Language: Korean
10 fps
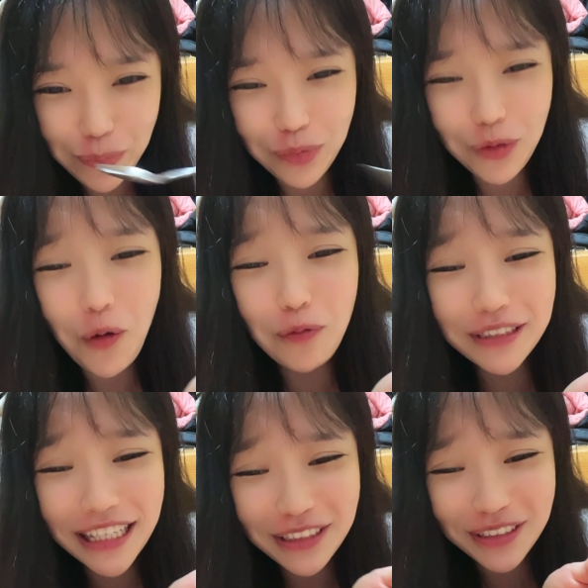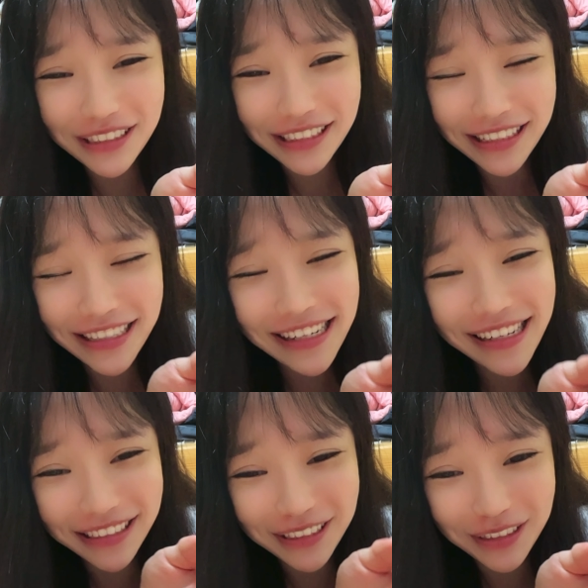너무 살쪘지 큰일
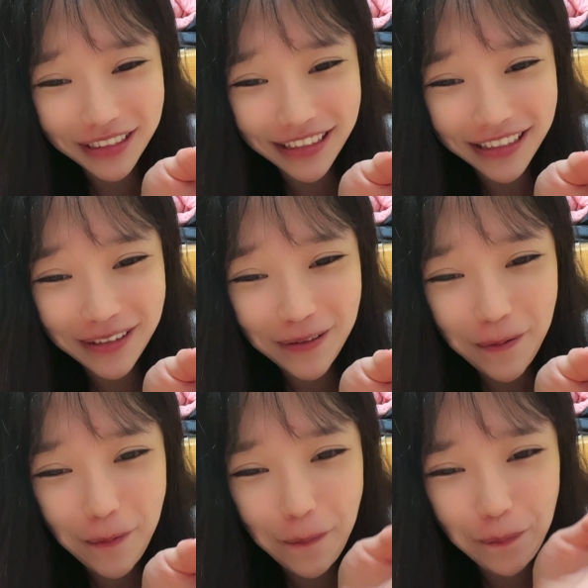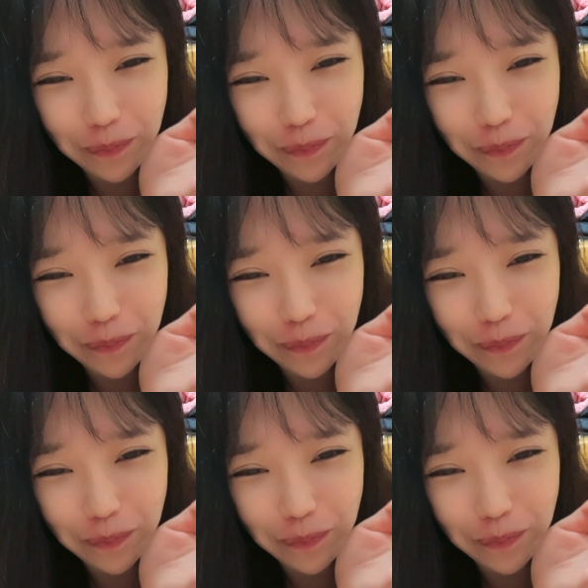났어 지금